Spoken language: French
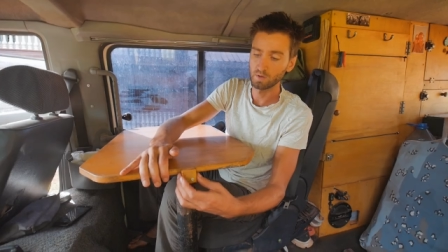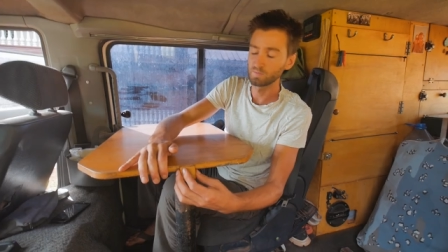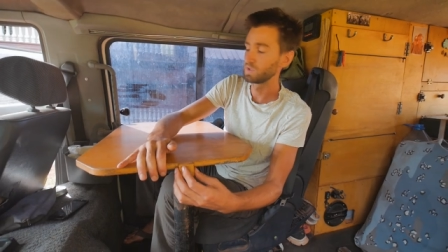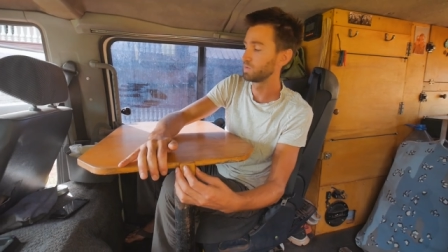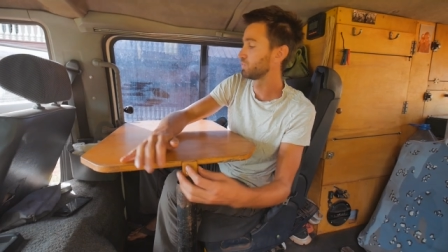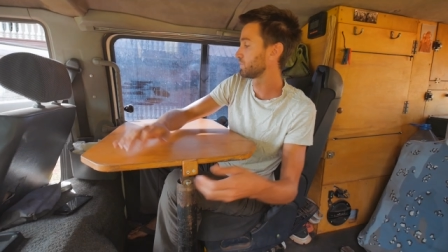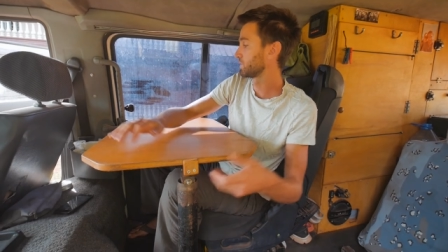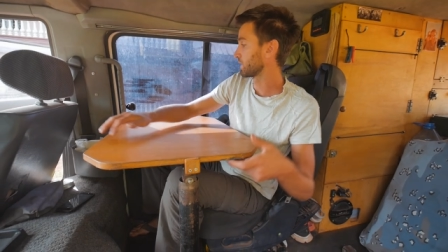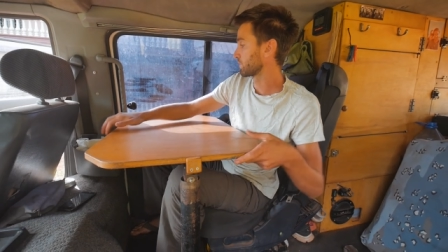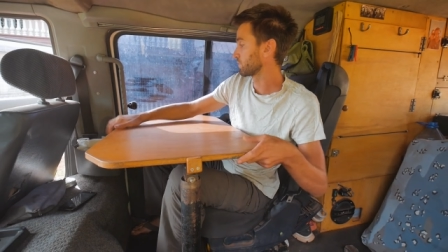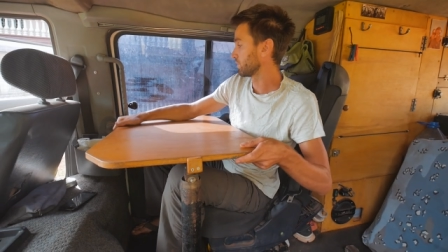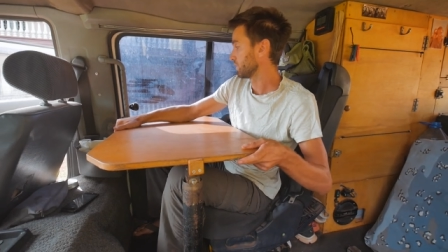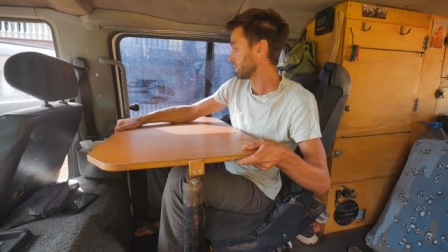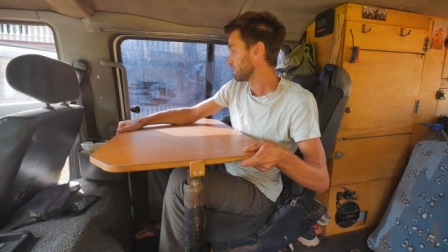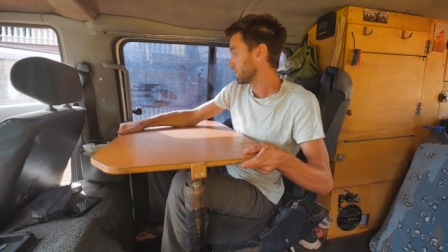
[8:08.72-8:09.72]
un petit bout de
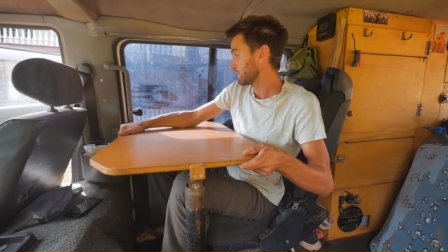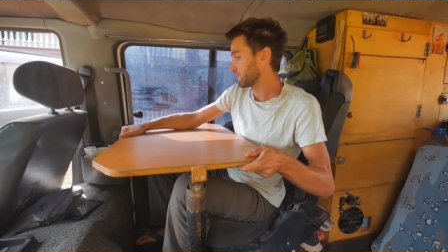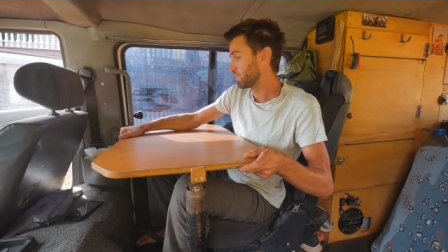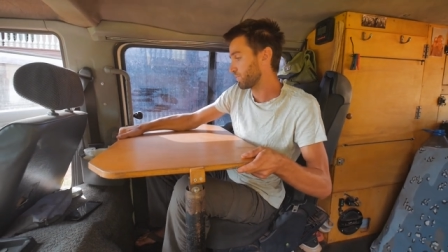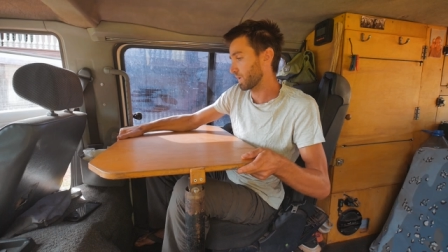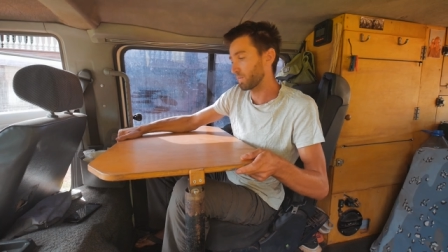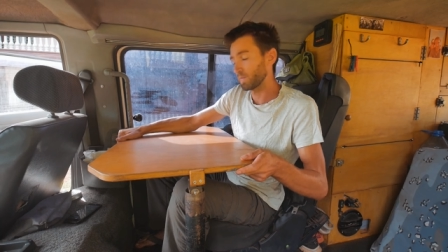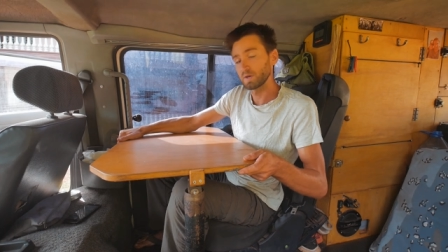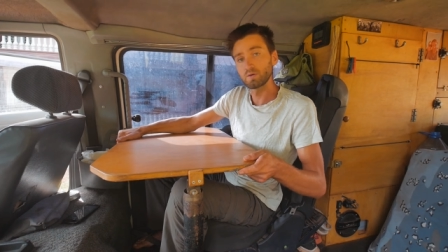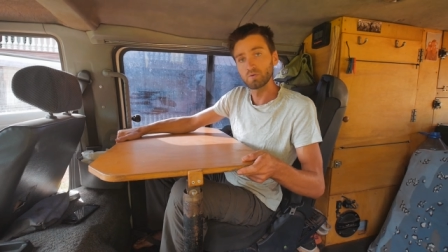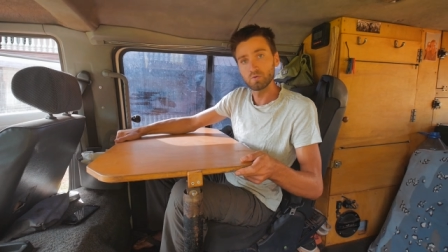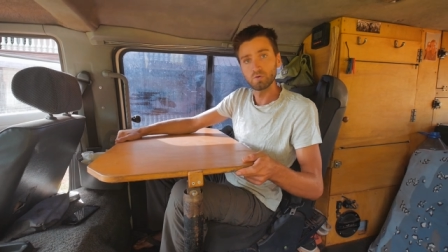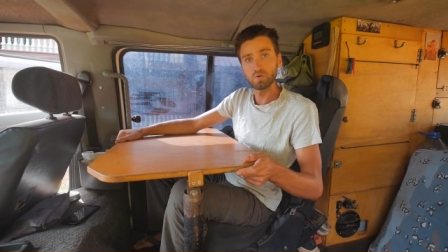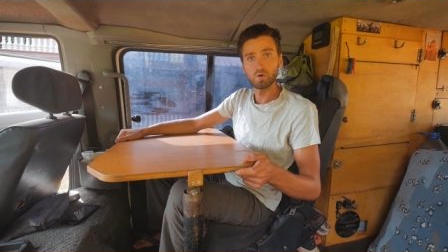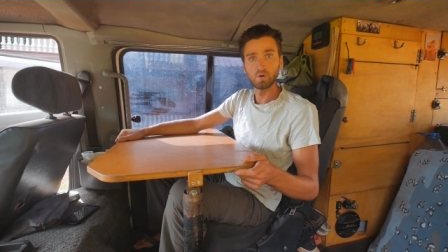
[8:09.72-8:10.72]
tasseau qui permet
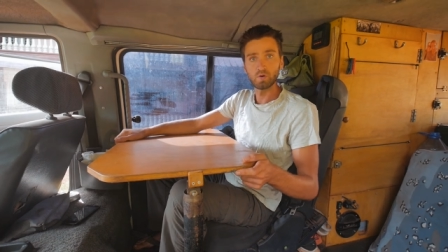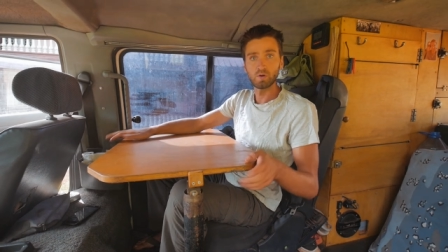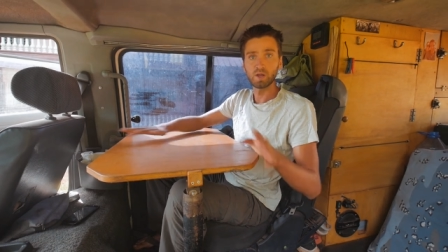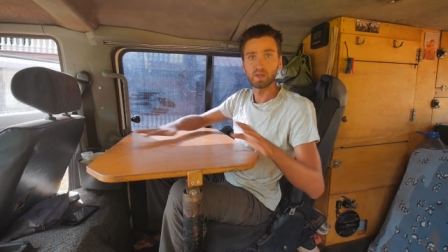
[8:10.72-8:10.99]
que euh,